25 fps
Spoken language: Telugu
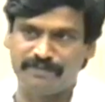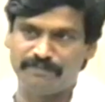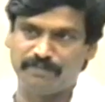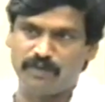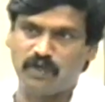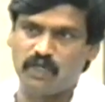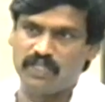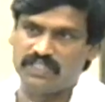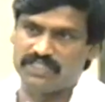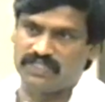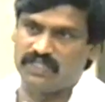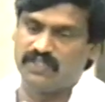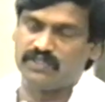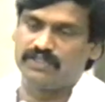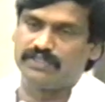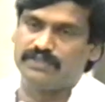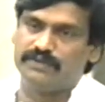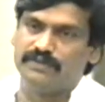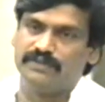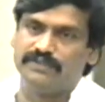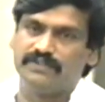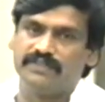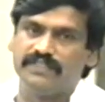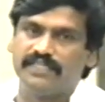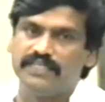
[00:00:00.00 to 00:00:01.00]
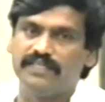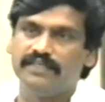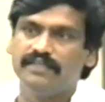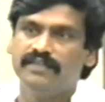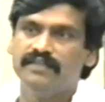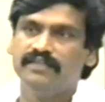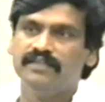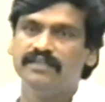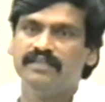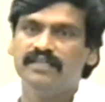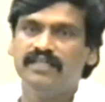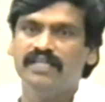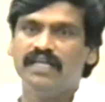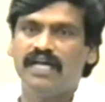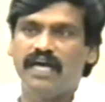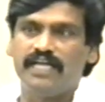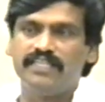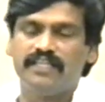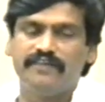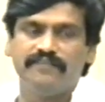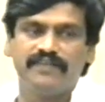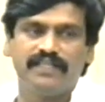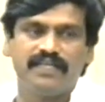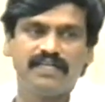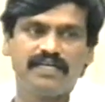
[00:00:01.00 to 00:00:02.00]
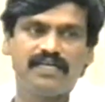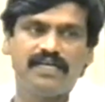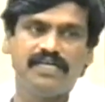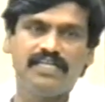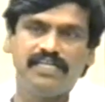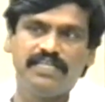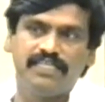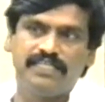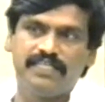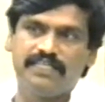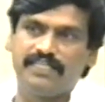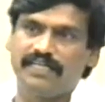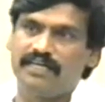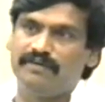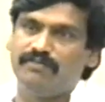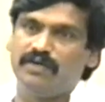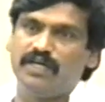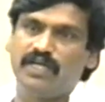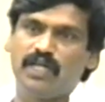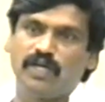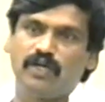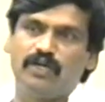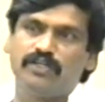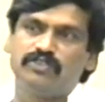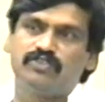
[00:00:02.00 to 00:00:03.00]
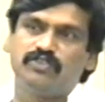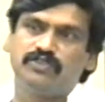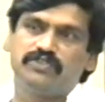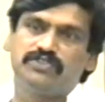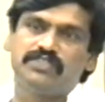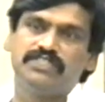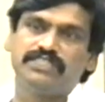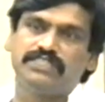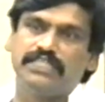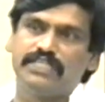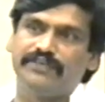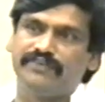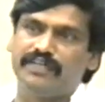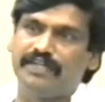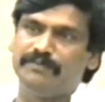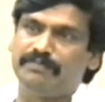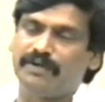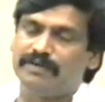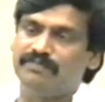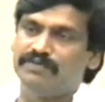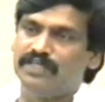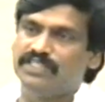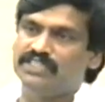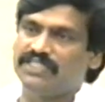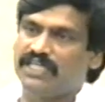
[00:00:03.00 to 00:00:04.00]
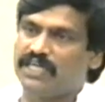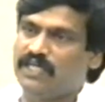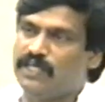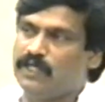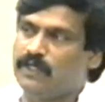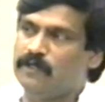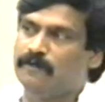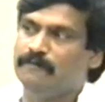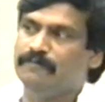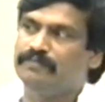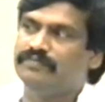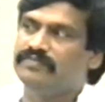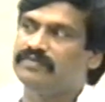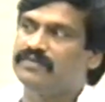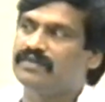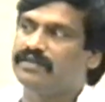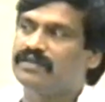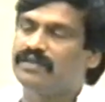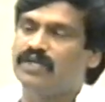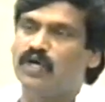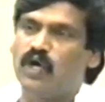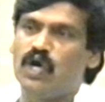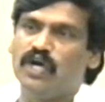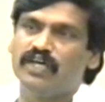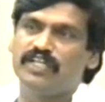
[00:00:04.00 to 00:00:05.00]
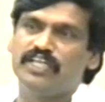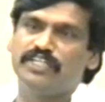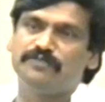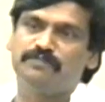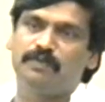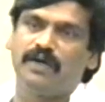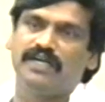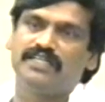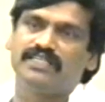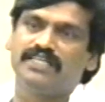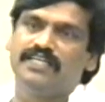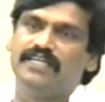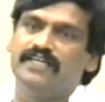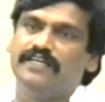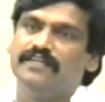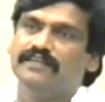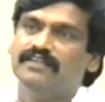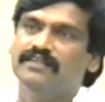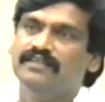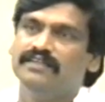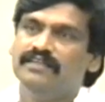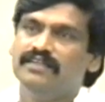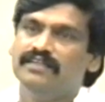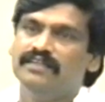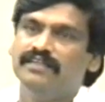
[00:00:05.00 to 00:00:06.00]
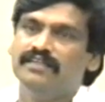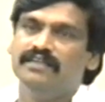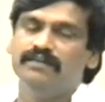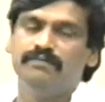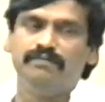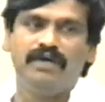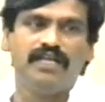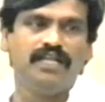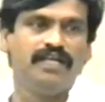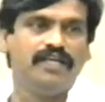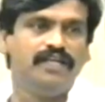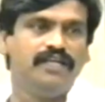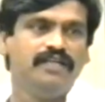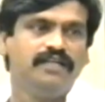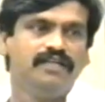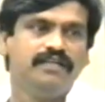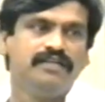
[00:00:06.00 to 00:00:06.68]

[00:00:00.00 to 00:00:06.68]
చెప్పుకోవాల్సిన అవసరం ఉంటుంది అదేవిధంగా ఎన్టీ రామారావు గారు సృష్టించినటువంటి ప్రపంచంలో కాంగ్రెస్ పార్టీ మరి